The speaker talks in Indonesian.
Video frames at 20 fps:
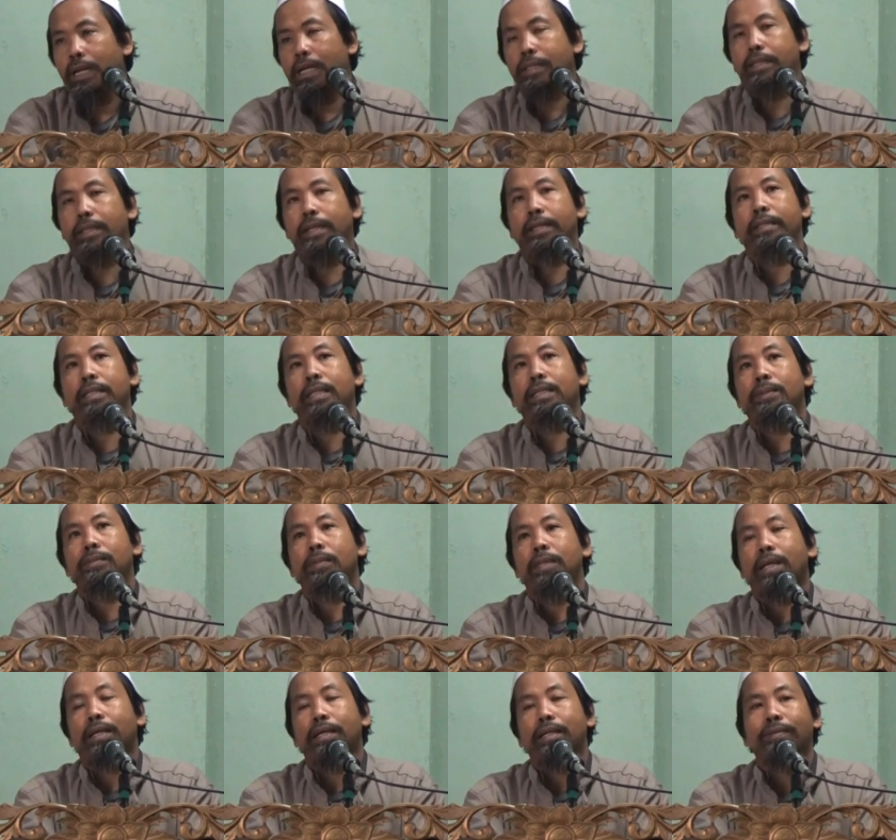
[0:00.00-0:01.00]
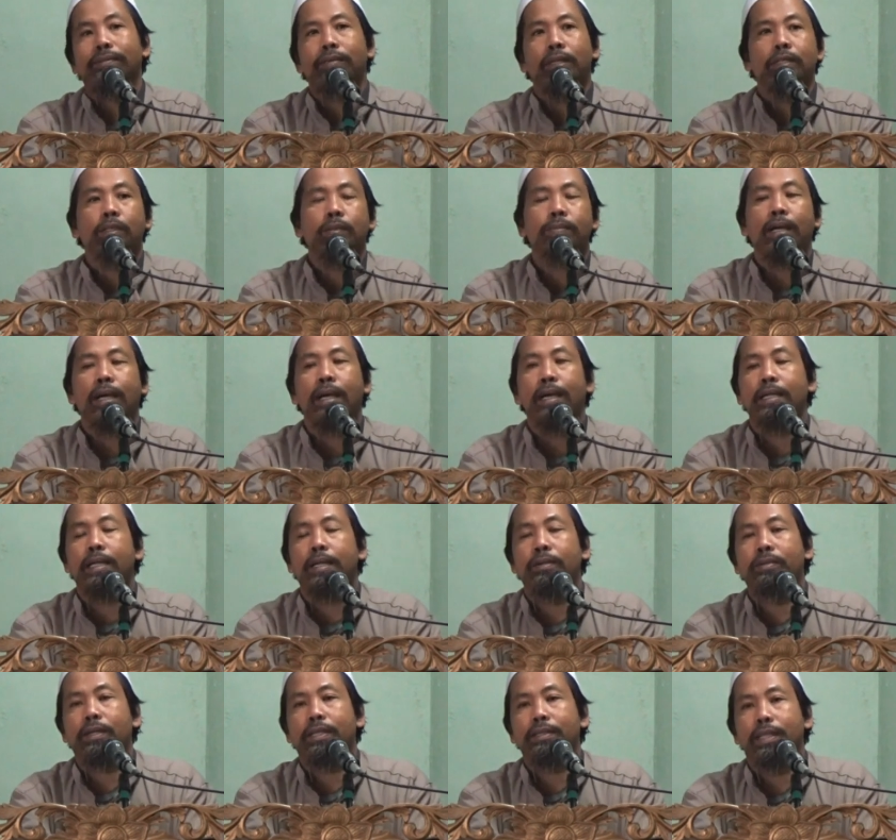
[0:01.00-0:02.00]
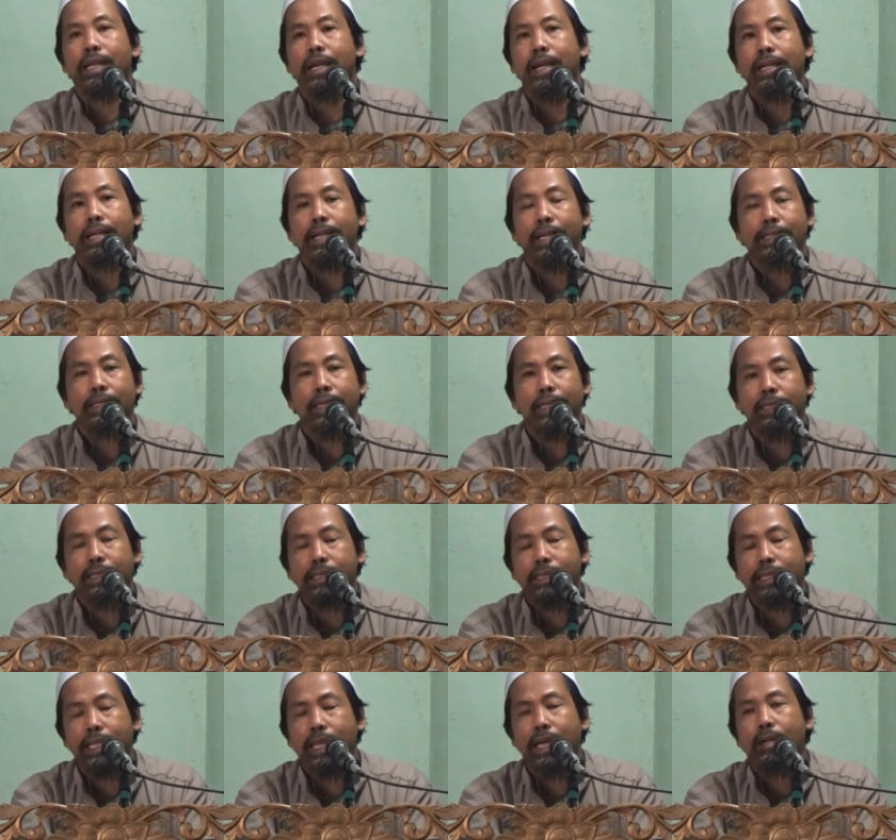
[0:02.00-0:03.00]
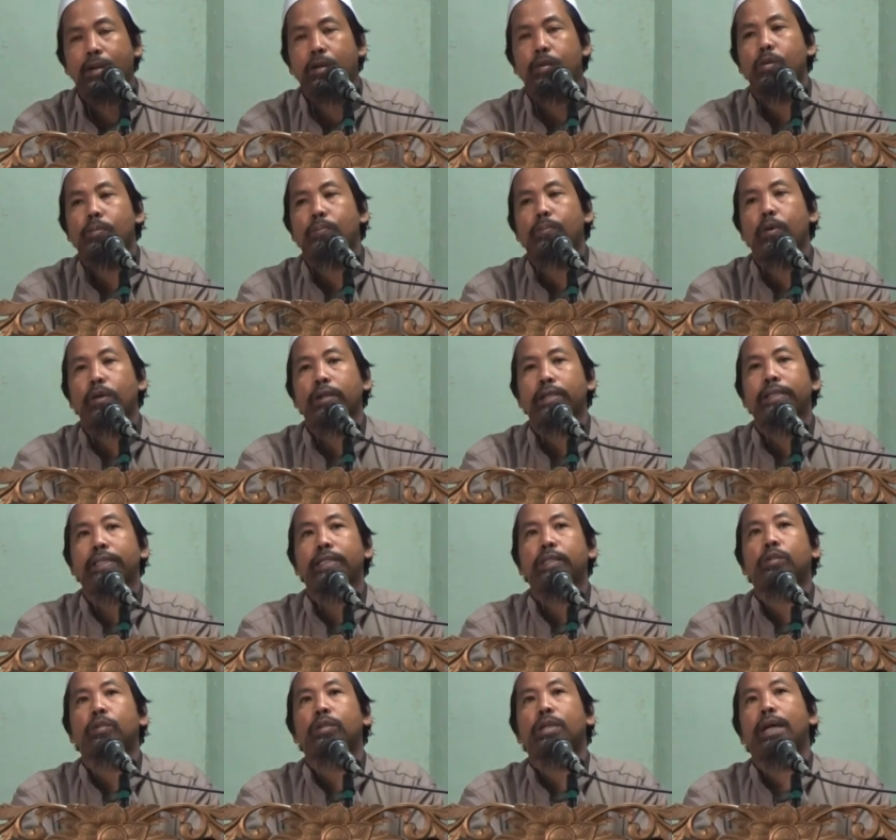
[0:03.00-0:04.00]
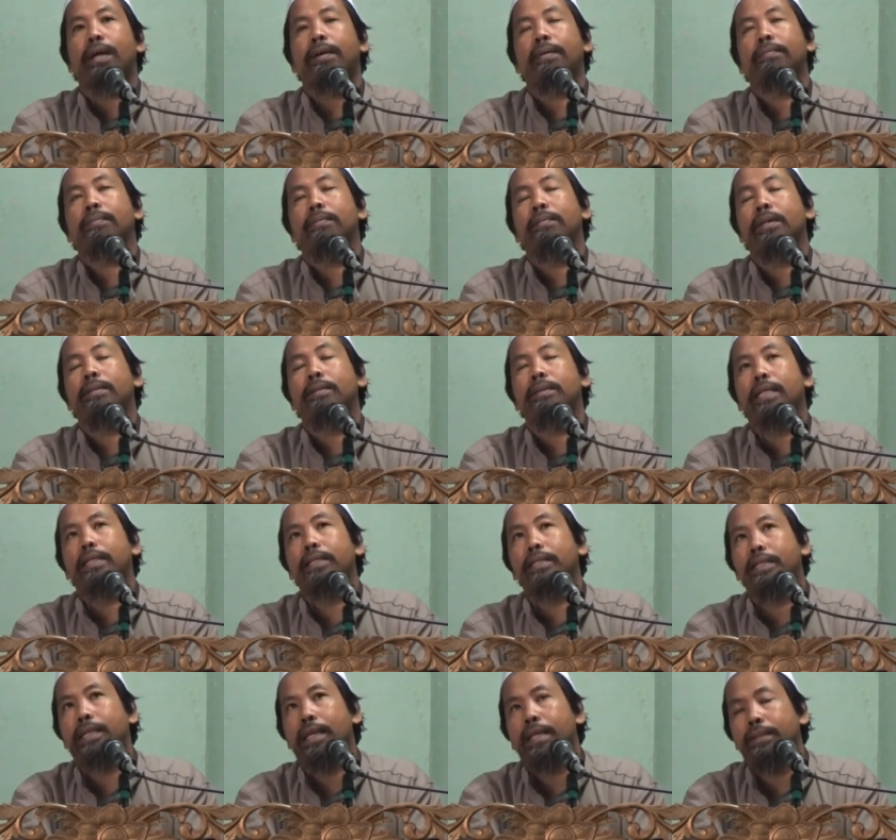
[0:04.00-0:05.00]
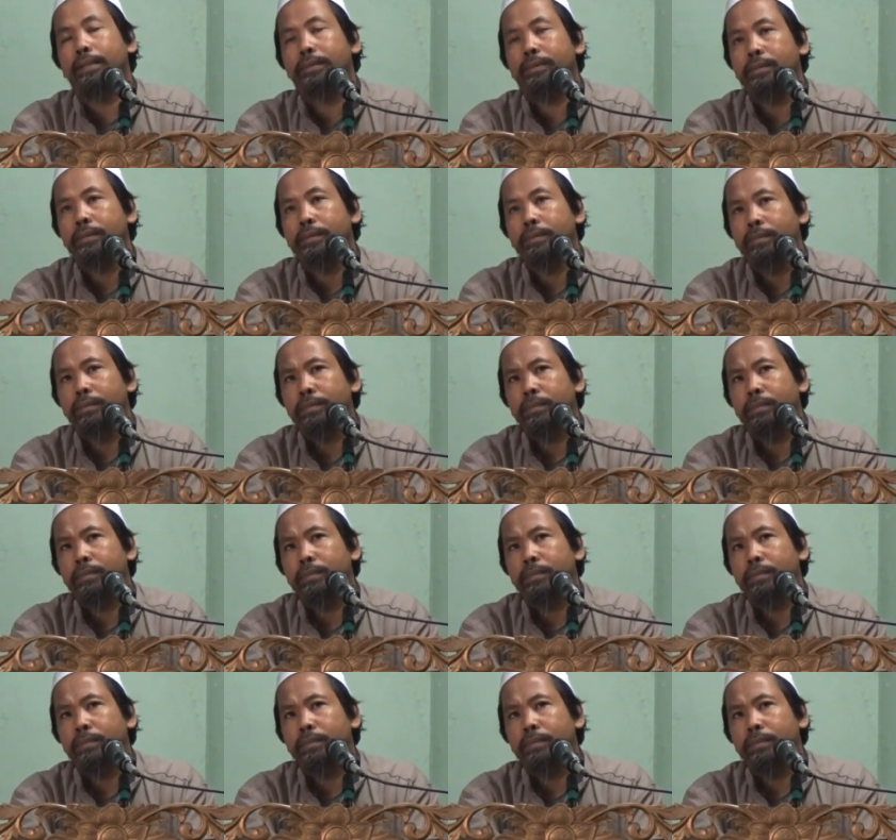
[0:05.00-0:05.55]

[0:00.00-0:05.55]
Hadirin yang dimuliakan Allah Subhanahu wa taala dari ziarah kubur ini juga menjadikan